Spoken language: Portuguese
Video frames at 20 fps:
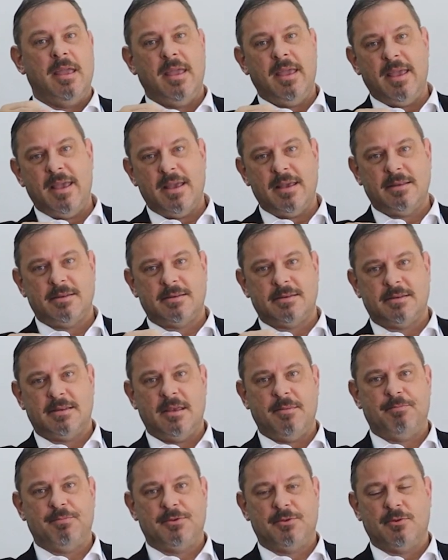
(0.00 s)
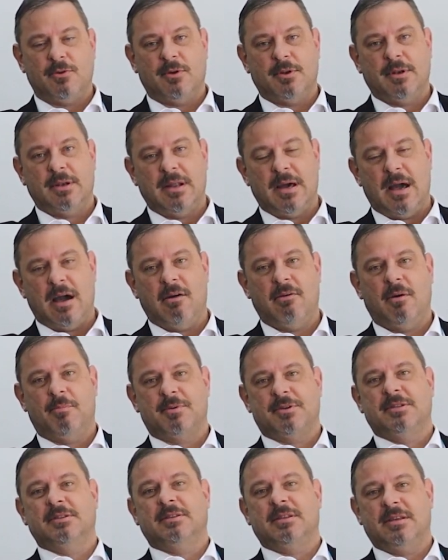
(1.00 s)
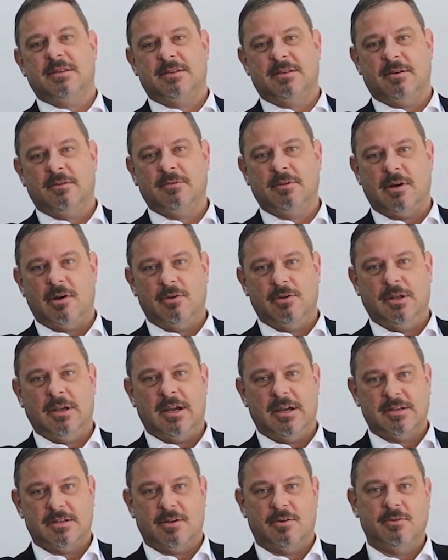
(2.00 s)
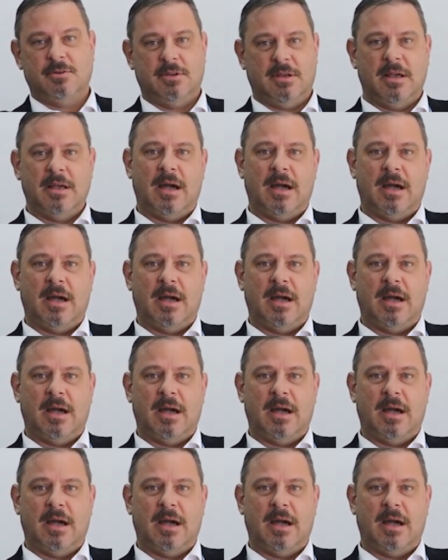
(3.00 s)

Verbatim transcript: Excepcional a apresentação do Raoni Rajão,